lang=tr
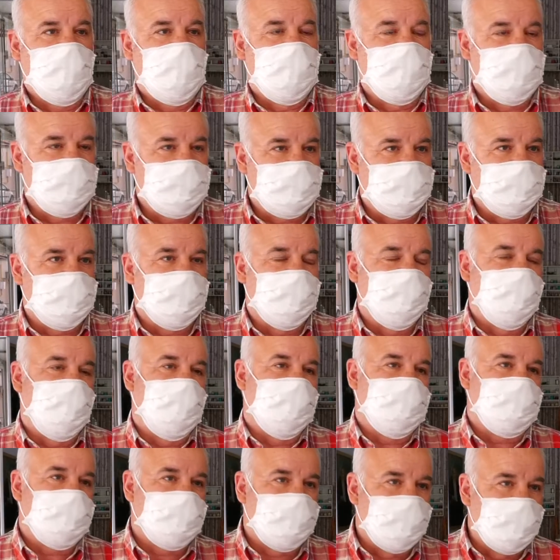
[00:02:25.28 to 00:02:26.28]
elektriği
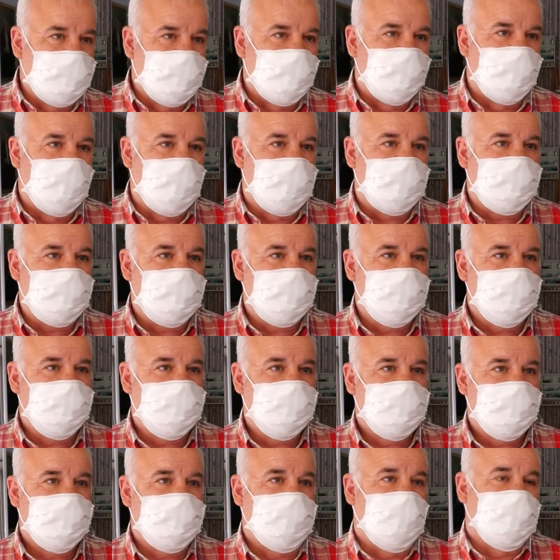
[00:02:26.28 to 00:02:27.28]
var, suyu var,
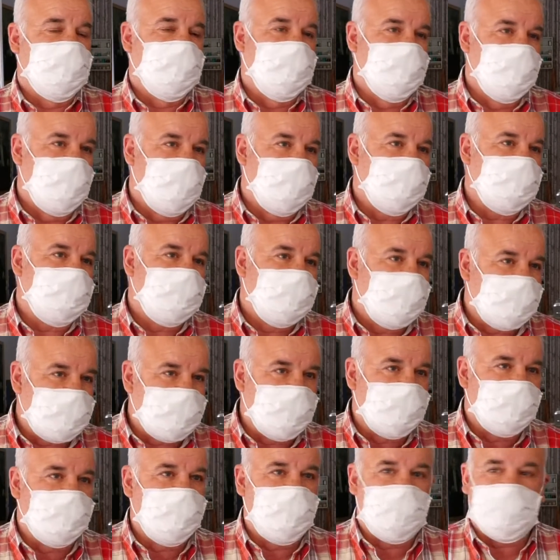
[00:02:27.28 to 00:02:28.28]
çayı var,
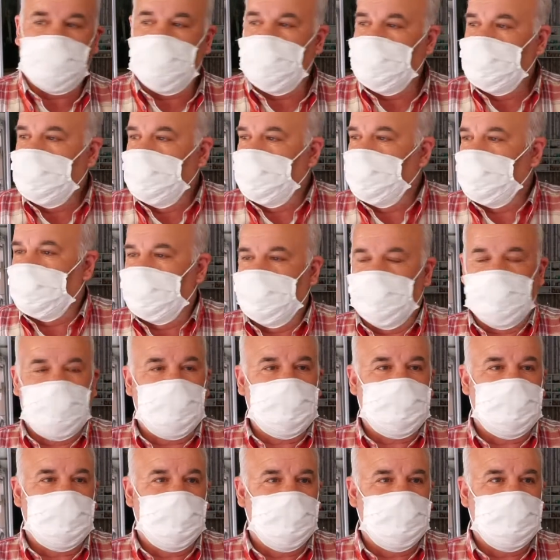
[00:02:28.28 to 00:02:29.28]
şekeri var. Hangi birini
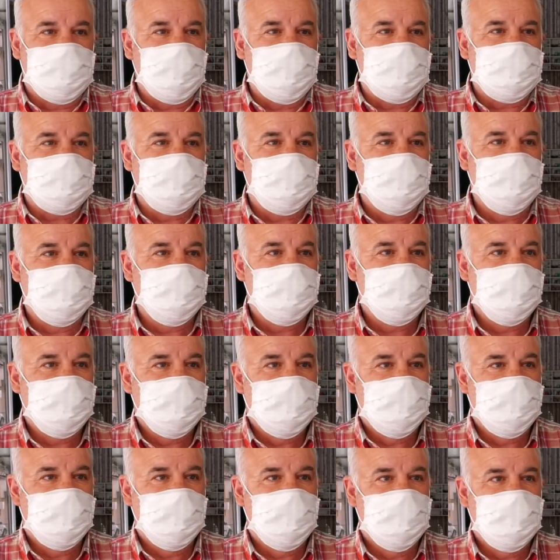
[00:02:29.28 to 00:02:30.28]
karşılayacağız?
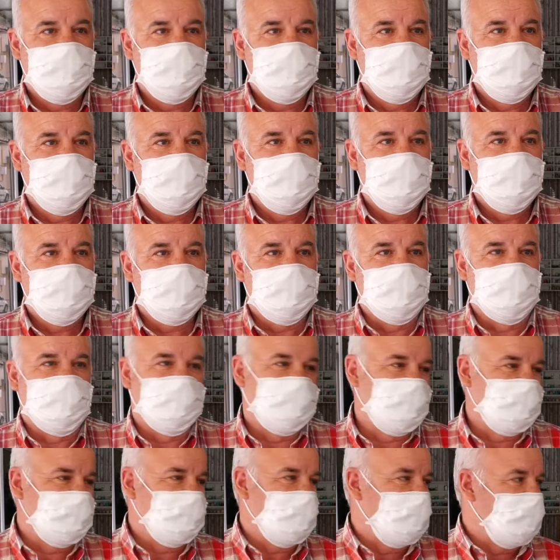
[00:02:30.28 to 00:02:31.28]

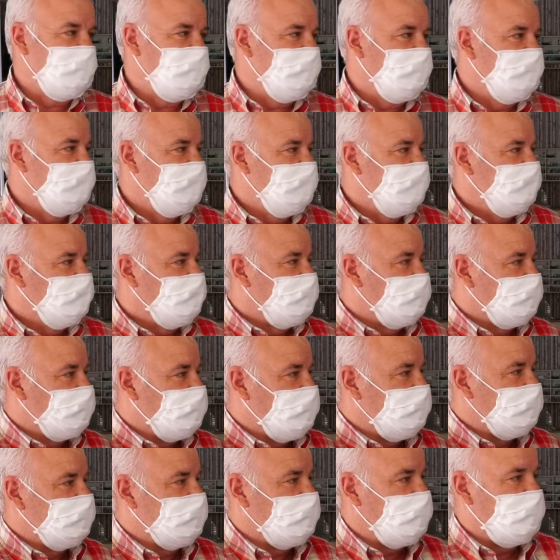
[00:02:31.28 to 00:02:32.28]
Şimdi mesela
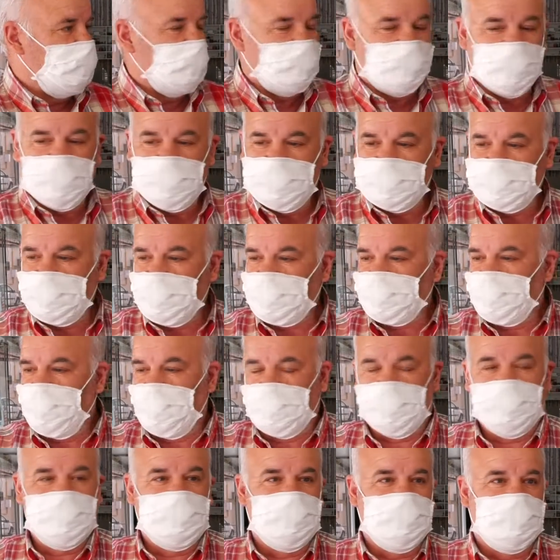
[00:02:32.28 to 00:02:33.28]
gelecek,
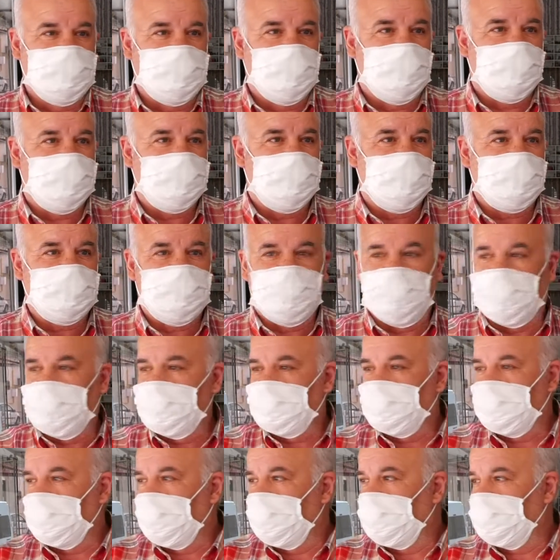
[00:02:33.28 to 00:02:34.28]
para diye gelecek.
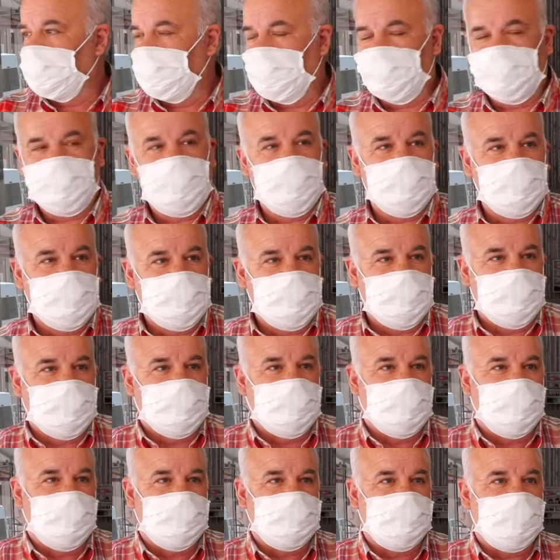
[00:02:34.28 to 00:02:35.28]
Çaycı gelecek, para diye
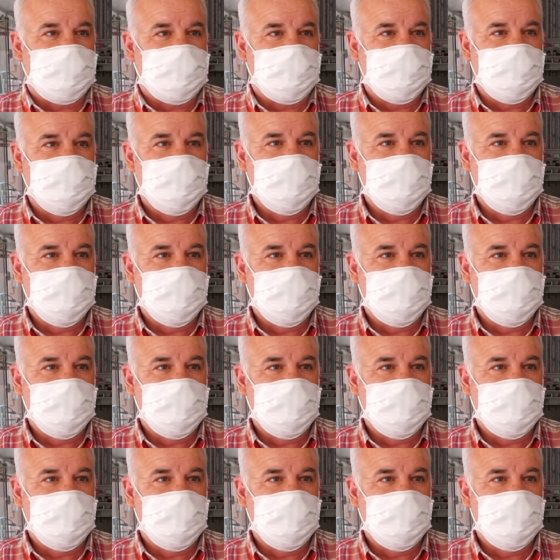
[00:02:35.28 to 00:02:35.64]
gelecek.